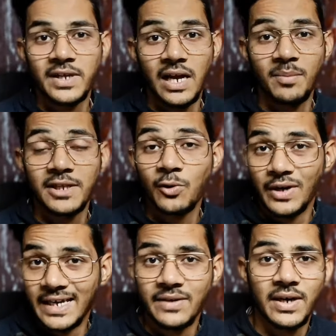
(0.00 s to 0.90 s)
यहाँ पर देखो
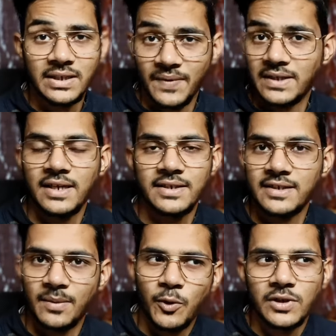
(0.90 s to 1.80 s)
18 वाट की फास्ट चार्जिंग
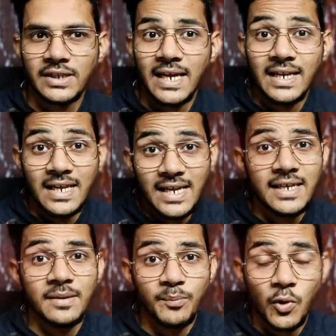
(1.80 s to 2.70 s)
सपोर्ट करता है
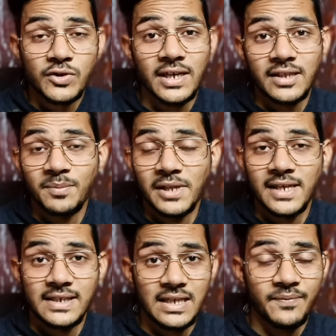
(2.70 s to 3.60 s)
लेकिन बॉक्स के अंदर मिलता
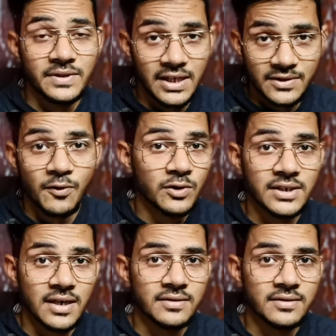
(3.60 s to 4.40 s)
है सिर्फ 10 वाट का चार्जर